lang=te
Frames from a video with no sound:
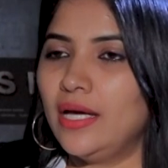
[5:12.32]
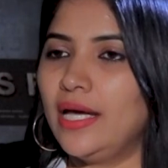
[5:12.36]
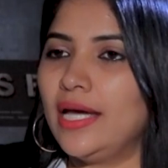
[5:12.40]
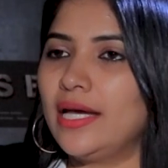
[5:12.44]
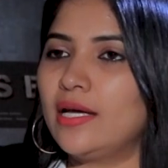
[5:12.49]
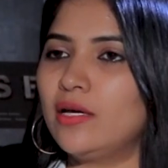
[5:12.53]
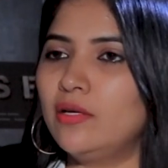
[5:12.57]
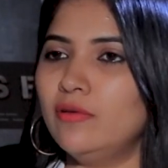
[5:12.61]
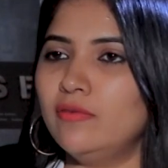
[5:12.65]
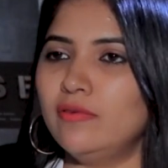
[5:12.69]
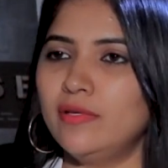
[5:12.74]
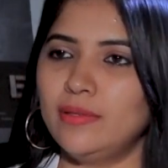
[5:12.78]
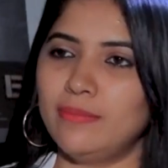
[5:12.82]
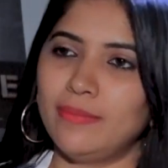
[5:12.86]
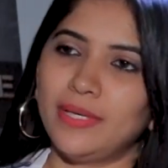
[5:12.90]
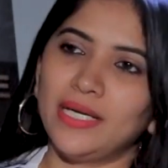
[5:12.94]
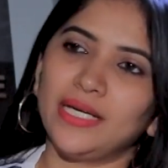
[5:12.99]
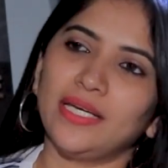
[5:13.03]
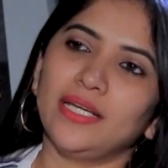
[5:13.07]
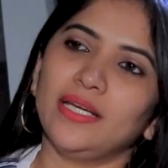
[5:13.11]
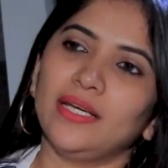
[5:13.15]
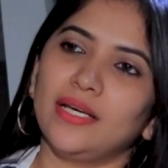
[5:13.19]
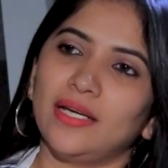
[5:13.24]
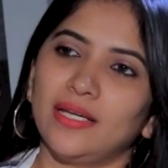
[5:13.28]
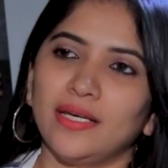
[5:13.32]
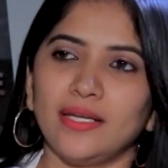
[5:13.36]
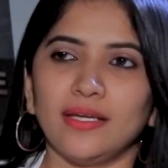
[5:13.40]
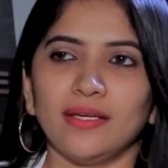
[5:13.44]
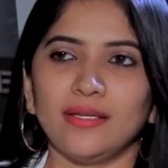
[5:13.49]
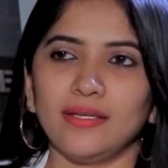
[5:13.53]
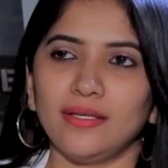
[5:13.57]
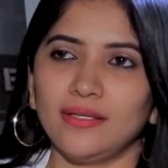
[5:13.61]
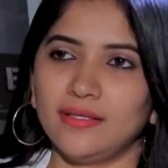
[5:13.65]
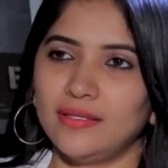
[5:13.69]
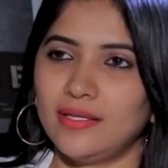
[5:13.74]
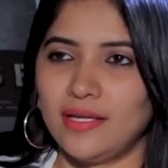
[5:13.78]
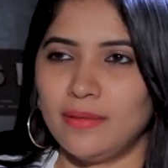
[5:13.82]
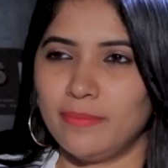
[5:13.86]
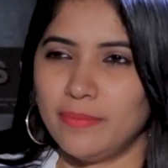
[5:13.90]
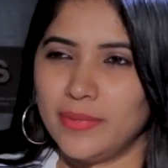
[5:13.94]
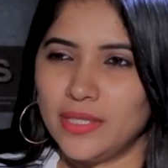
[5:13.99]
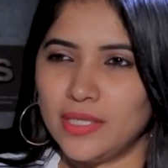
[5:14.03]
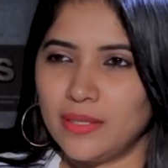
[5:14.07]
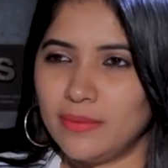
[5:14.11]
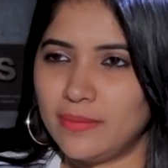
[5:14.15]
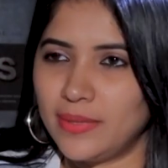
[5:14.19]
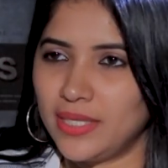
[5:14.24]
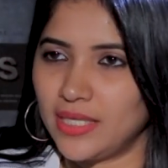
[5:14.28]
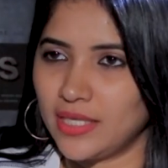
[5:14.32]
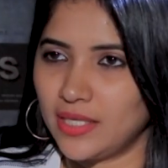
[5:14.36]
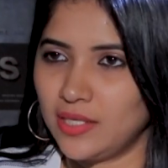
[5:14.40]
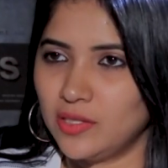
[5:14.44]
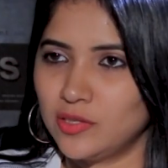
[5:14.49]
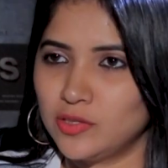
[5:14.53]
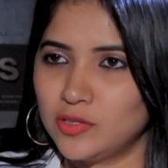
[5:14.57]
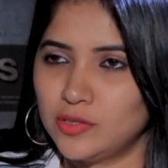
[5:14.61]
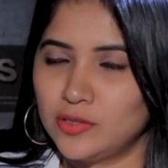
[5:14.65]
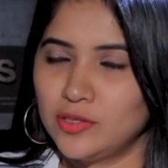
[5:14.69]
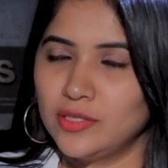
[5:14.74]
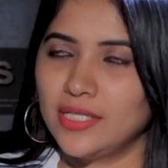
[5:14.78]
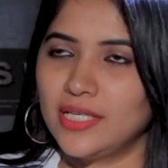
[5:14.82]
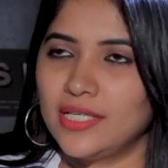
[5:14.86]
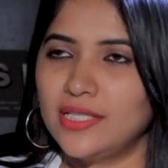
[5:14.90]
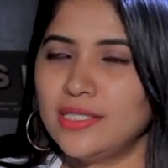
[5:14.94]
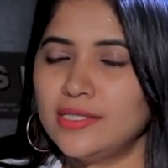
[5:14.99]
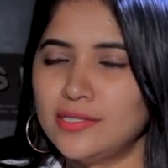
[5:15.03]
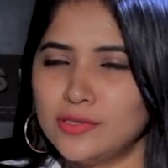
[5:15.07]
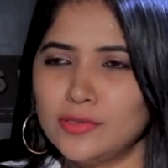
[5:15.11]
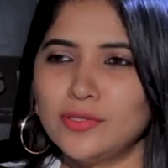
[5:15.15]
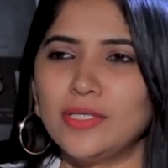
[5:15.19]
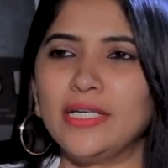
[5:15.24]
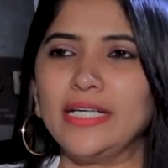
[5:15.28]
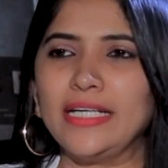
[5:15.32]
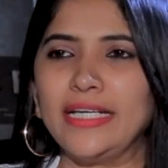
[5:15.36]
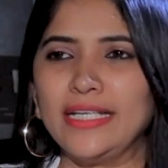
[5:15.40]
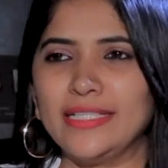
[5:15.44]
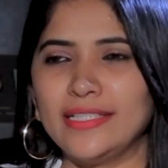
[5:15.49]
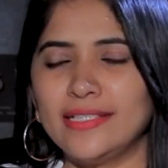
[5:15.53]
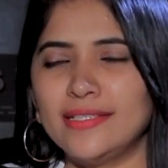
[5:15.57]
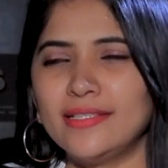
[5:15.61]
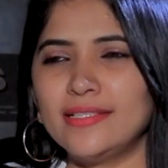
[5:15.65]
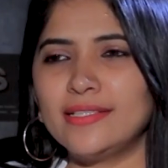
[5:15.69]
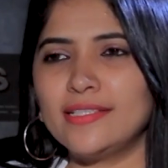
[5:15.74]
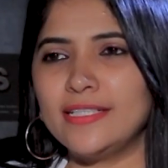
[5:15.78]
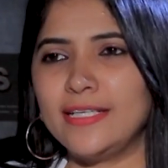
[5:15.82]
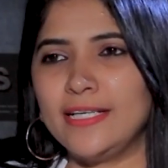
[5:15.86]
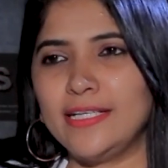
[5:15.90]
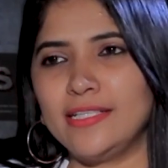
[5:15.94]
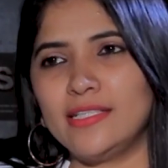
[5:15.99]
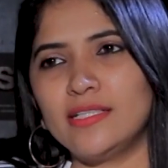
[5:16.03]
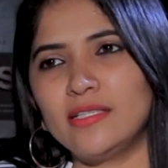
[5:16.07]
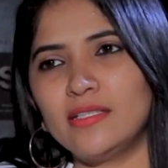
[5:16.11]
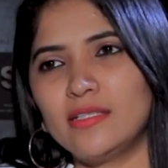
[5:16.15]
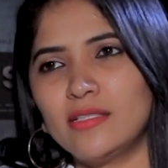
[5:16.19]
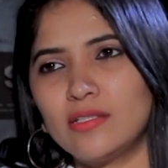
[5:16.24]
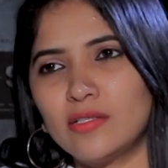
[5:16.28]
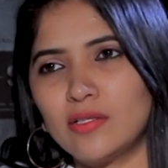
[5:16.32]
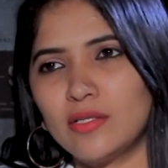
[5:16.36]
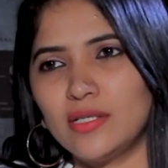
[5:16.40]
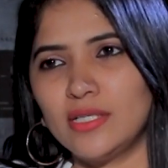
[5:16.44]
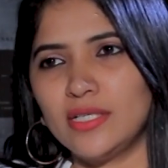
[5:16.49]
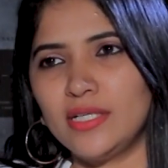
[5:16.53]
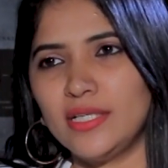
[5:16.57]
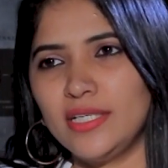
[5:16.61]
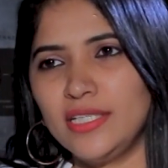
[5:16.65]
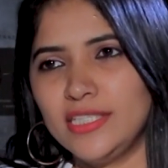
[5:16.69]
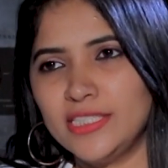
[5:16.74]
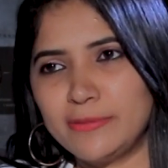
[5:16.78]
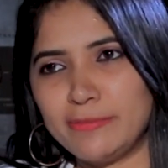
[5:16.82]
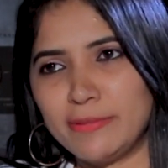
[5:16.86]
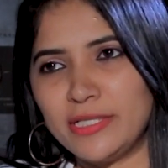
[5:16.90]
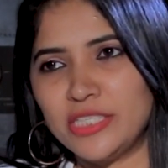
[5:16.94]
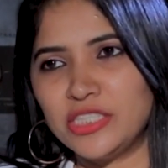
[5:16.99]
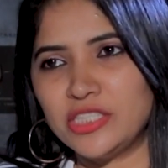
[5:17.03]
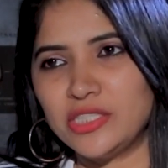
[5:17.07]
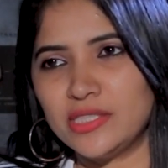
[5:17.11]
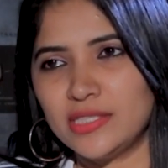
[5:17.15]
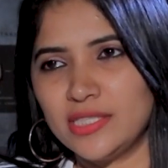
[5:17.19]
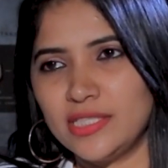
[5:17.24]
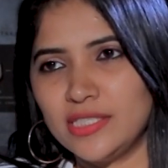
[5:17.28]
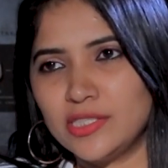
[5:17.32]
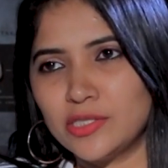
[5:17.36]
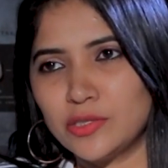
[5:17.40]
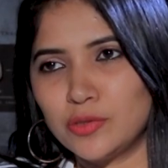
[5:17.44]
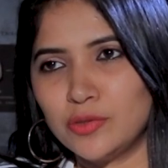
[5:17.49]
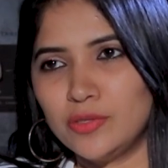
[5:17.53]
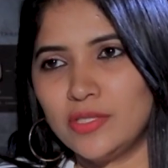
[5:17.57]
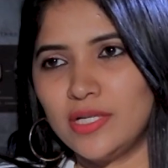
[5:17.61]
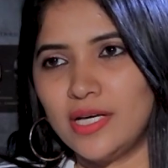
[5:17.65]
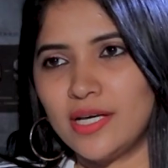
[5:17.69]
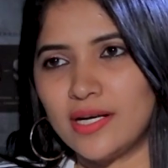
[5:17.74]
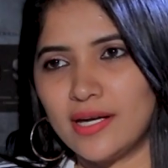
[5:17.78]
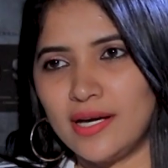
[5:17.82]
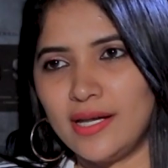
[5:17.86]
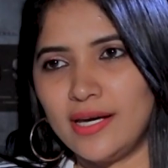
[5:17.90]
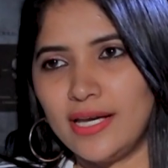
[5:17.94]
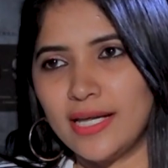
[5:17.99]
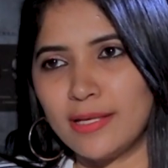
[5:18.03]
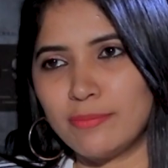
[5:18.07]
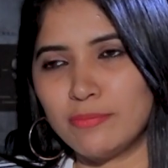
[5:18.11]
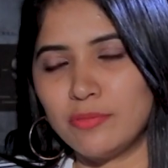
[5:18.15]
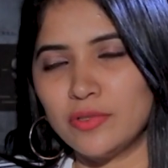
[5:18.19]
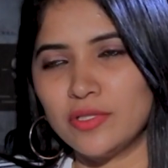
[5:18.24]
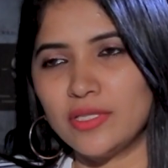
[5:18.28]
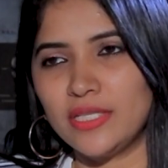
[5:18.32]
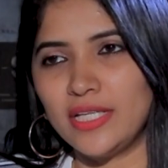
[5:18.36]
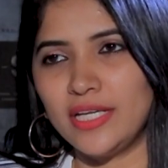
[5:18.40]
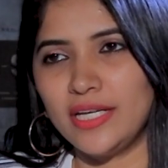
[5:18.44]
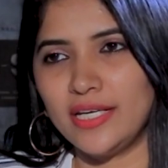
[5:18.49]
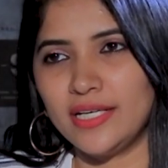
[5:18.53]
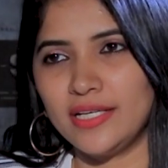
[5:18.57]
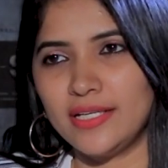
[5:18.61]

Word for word: ఎక్కువ మనీ అనే దాని మీద మనకి వస్తుంది కదా సో ఏదన్నా ఏదన్నా ఒకటి ఇన్స్పిరేషన్ తీసుకున్నారా ఇన్స్పిరేషన్ ఏం